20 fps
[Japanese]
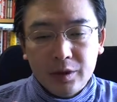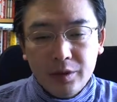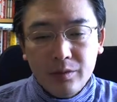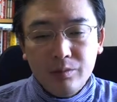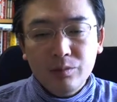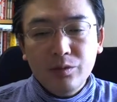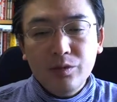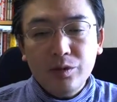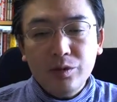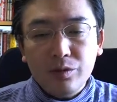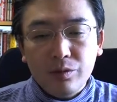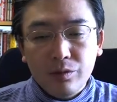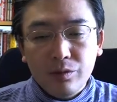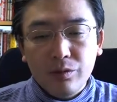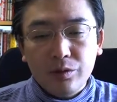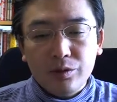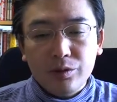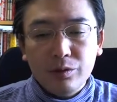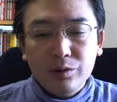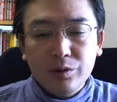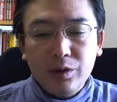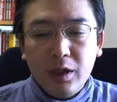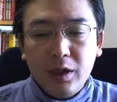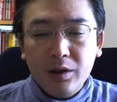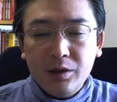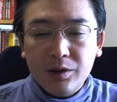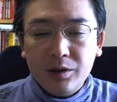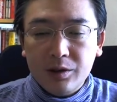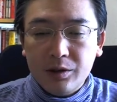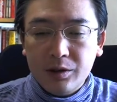事務所の所
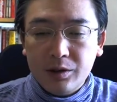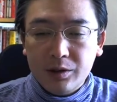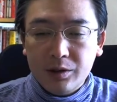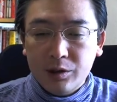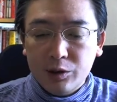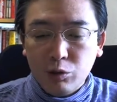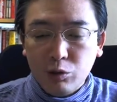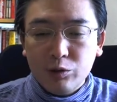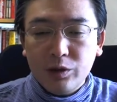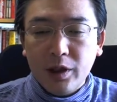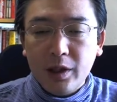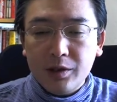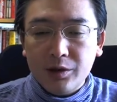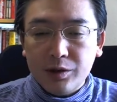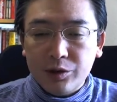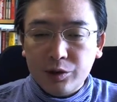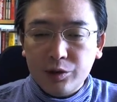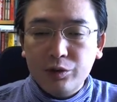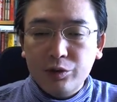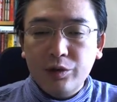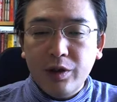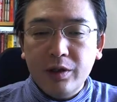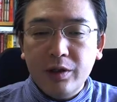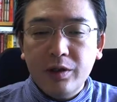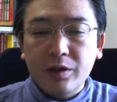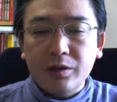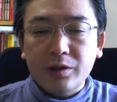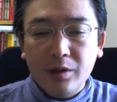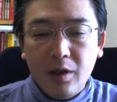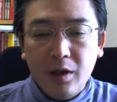在所在地周辺
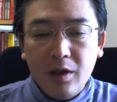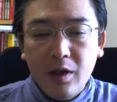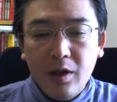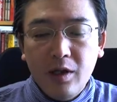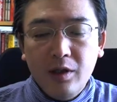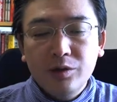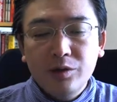ですね、